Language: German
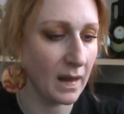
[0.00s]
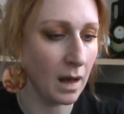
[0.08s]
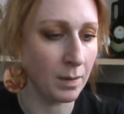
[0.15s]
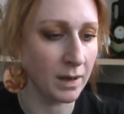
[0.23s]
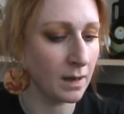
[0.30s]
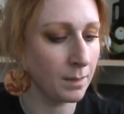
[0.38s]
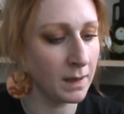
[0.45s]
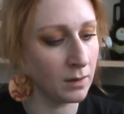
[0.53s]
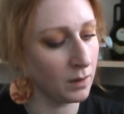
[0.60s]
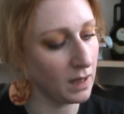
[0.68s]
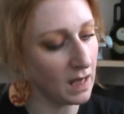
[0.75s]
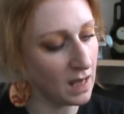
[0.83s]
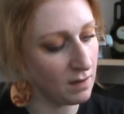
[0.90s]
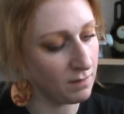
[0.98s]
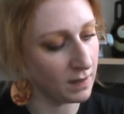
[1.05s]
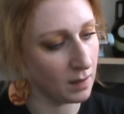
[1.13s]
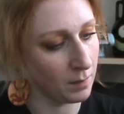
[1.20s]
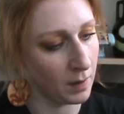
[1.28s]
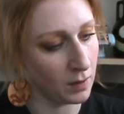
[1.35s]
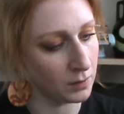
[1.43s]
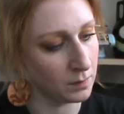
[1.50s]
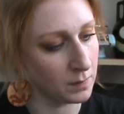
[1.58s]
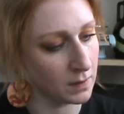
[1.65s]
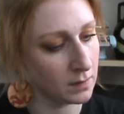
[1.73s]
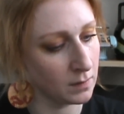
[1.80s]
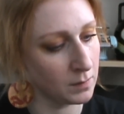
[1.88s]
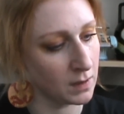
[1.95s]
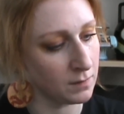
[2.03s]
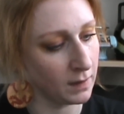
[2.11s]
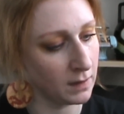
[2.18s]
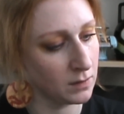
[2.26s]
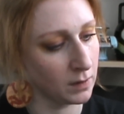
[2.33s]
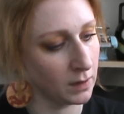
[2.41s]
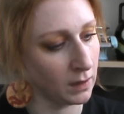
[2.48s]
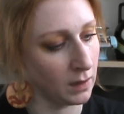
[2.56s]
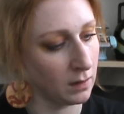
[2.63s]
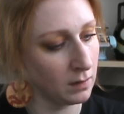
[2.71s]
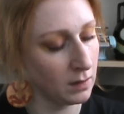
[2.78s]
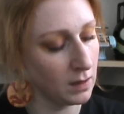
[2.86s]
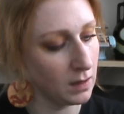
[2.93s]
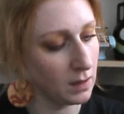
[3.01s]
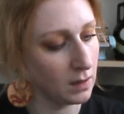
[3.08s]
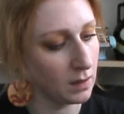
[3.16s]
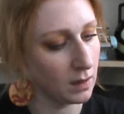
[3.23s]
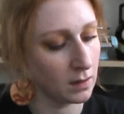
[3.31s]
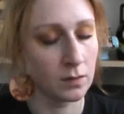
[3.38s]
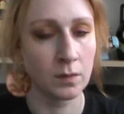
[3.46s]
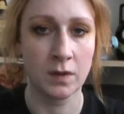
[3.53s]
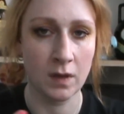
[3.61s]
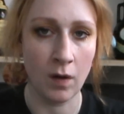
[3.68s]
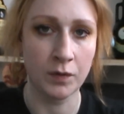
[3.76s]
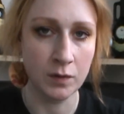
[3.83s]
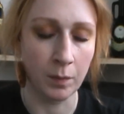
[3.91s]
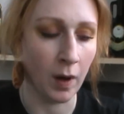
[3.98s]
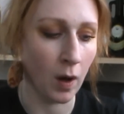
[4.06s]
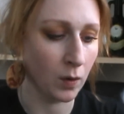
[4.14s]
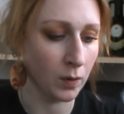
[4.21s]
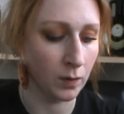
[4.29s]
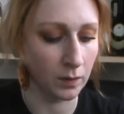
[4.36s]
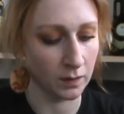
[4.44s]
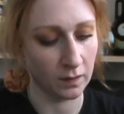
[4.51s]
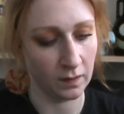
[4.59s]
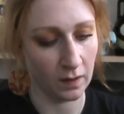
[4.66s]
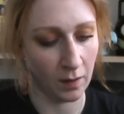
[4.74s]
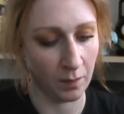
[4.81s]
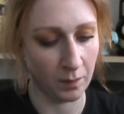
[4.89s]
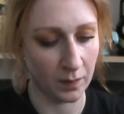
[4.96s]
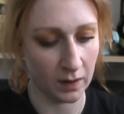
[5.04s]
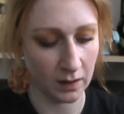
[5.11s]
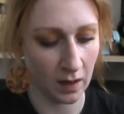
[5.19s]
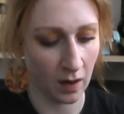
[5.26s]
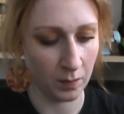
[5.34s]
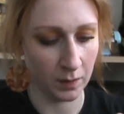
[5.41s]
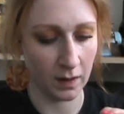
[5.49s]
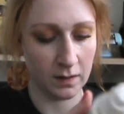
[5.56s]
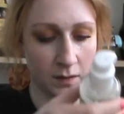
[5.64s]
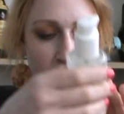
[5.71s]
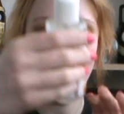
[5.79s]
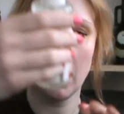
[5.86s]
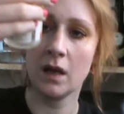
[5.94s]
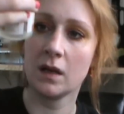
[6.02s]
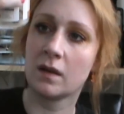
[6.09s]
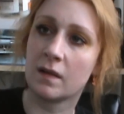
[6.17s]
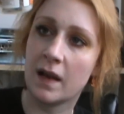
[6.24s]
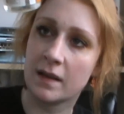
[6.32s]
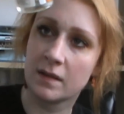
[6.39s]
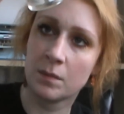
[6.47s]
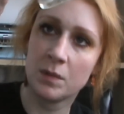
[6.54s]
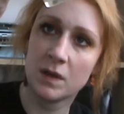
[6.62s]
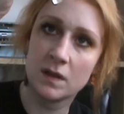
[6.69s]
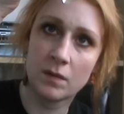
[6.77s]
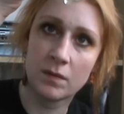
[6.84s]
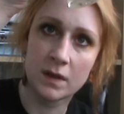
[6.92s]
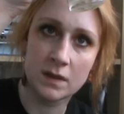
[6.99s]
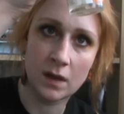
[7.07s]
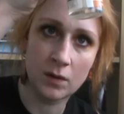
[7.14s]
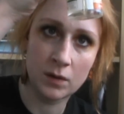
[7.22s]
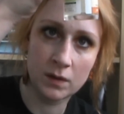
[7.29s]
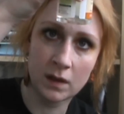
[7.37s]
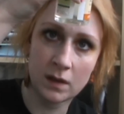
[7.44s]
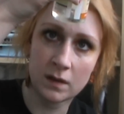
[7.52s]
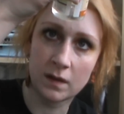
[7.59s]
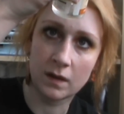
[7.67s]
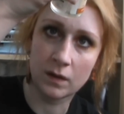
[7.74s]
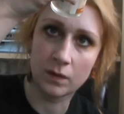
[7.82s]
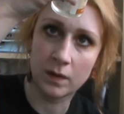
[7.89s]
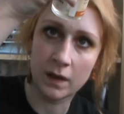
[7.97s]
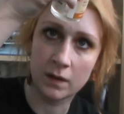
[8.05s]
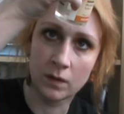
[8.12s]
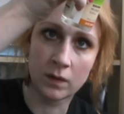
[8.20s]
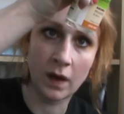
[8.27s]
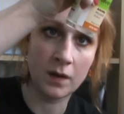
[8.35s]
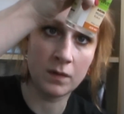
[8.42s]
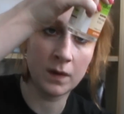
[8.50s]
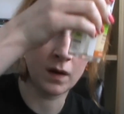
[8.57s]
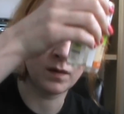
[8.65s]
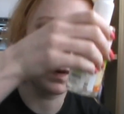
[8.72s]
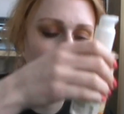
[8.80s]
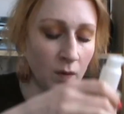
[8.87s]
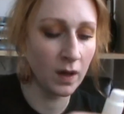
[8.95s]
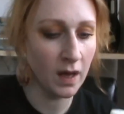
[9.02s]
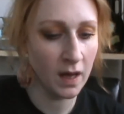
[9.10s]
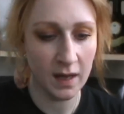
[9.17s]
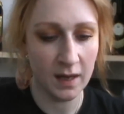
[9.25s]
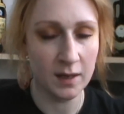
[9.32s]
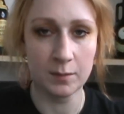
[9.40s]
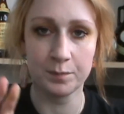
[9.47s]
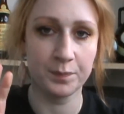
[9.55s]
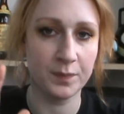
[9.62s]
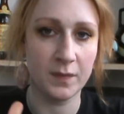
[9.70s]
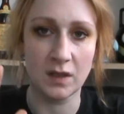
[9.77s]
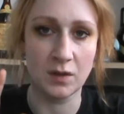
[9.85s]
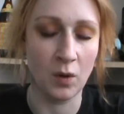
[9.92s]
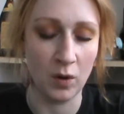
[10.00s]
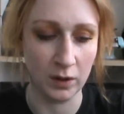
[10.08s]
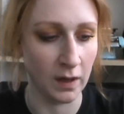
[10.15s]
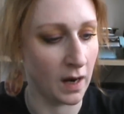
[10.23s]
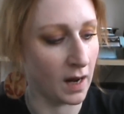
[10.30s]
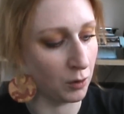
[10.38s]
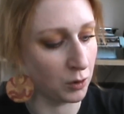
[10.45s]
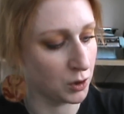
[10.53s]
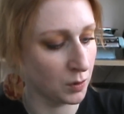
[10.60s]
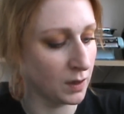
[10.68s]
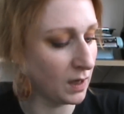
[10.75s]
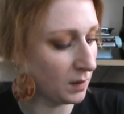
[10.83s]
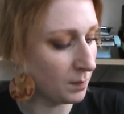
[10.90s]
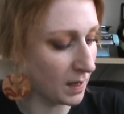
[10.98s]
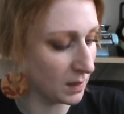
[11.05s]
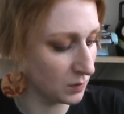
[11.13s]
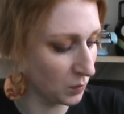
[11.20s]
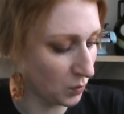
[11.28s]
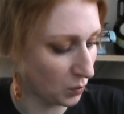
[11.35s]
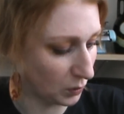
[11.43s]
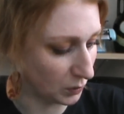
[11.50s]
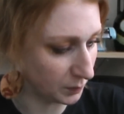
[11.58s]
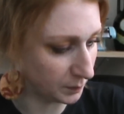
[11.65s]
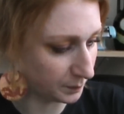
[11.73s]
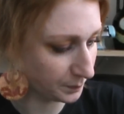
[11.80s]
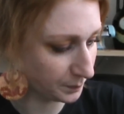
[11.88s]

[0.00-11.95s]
Aber ich habe halt auch ewig gebraucht, um das, um das wegzukriegen. Also um es aufzubrauchen. Und ähm, ich glaube, also das letzte bisschen, was da noch drin ist, also vielleicht so drei, vier Anwendungen, das roch dann auch schon nicht mehr so gut.